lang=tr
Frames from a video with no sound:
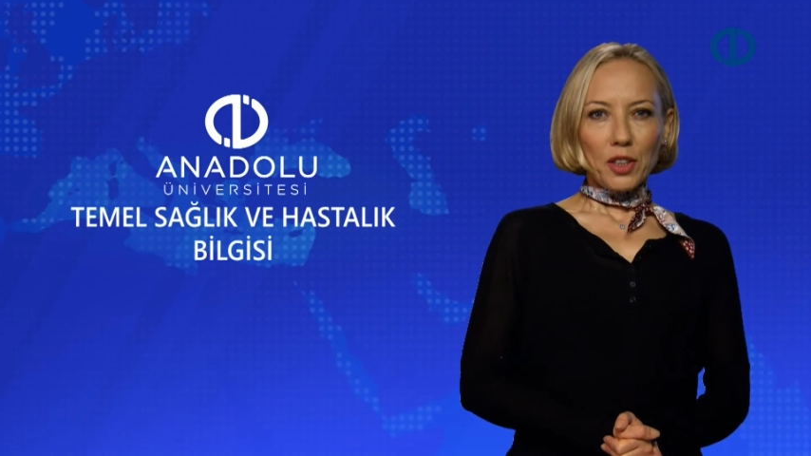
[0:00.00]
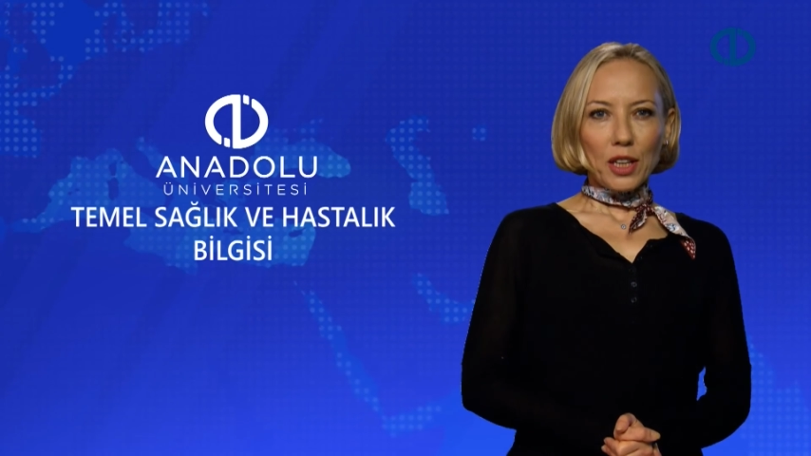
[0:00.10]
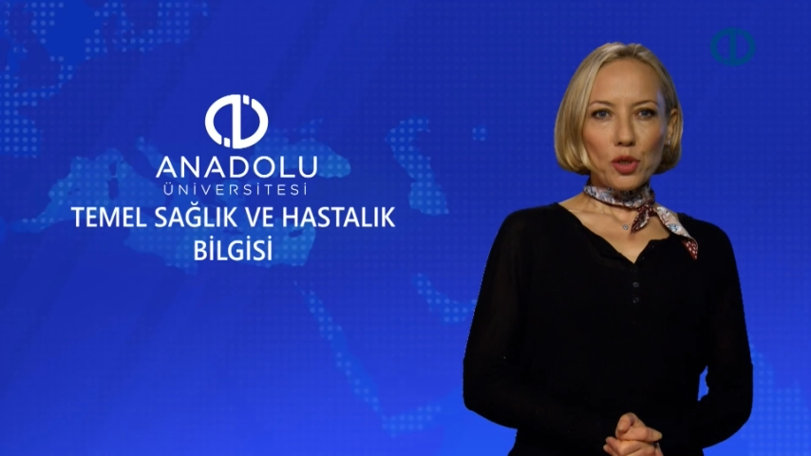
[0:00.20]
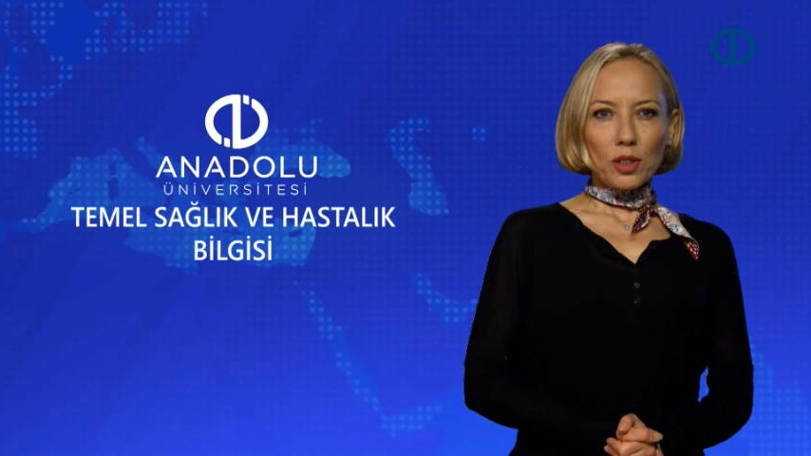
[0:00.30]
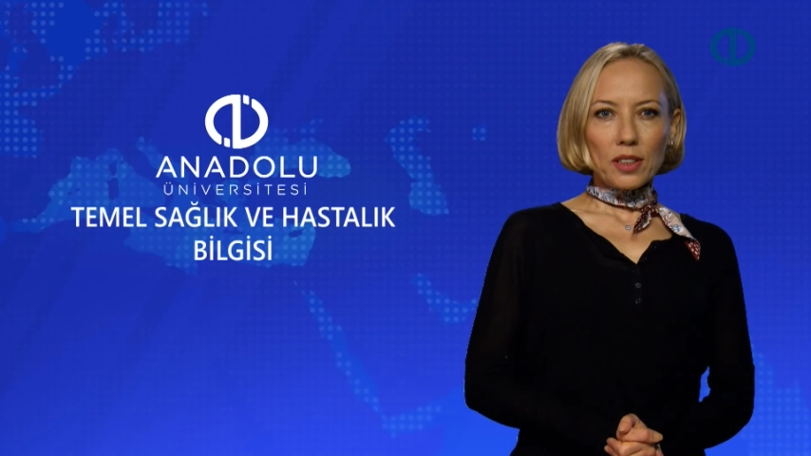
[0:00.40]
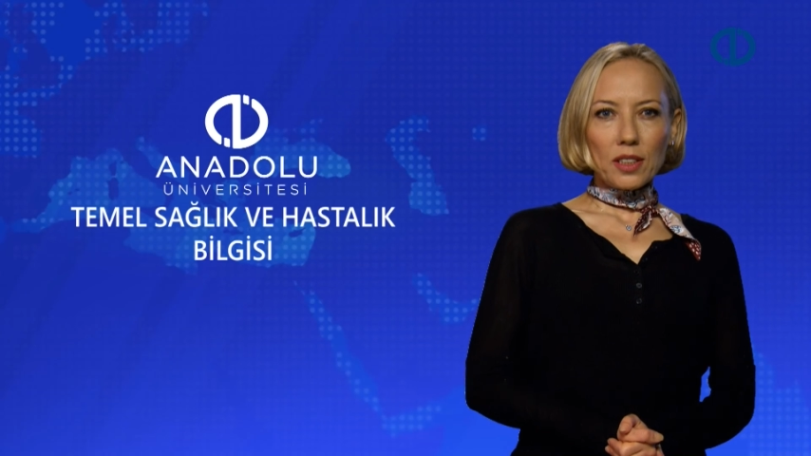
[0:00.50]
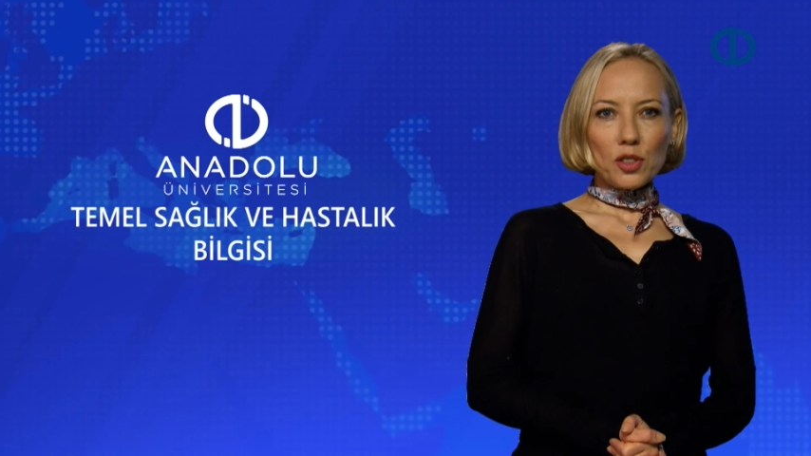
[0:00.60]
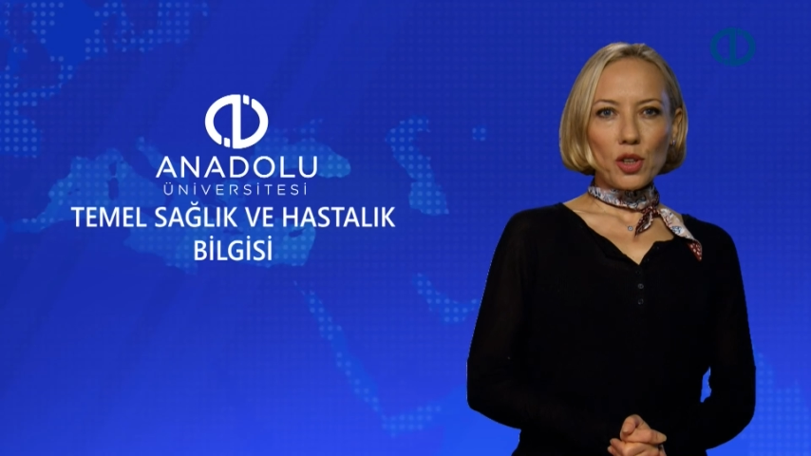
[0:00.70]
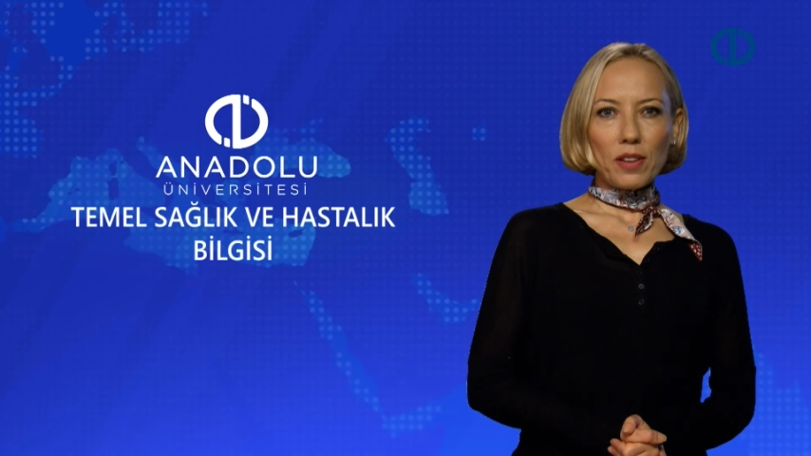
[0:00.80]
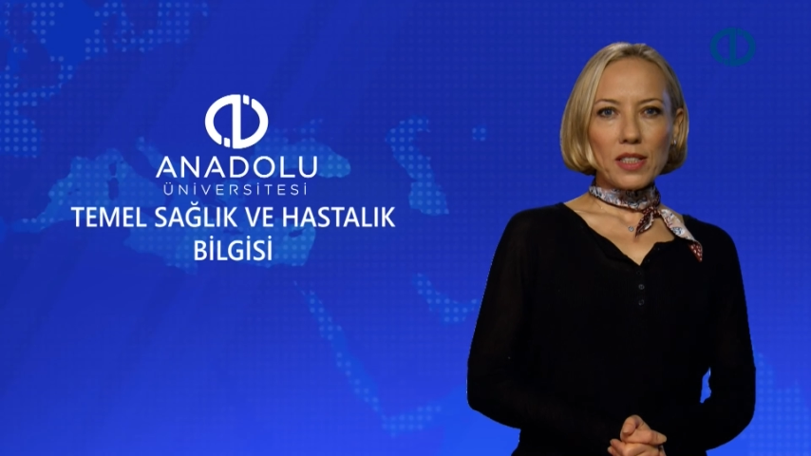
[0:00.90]

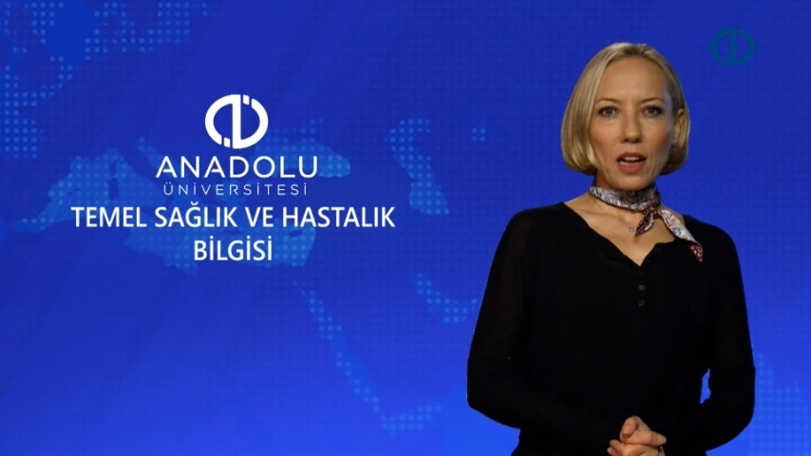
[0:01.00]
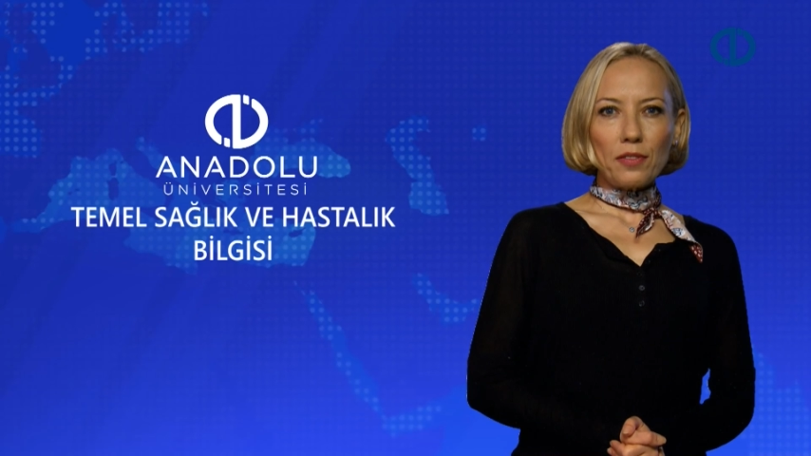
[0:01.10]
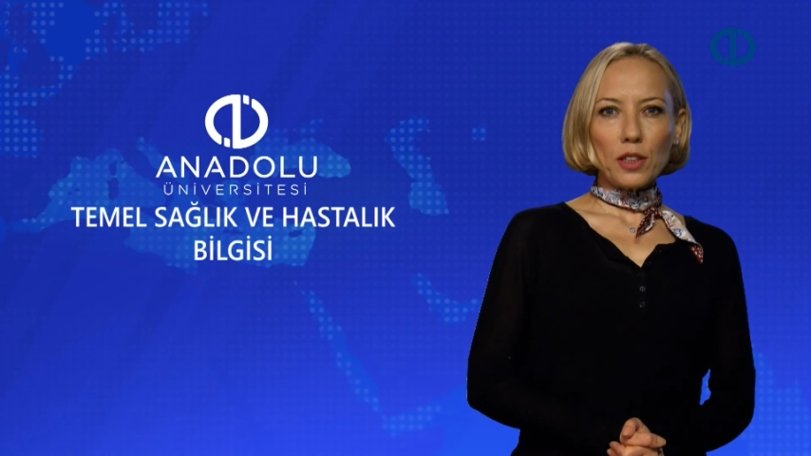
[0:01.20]
Yaşlılığı çevresel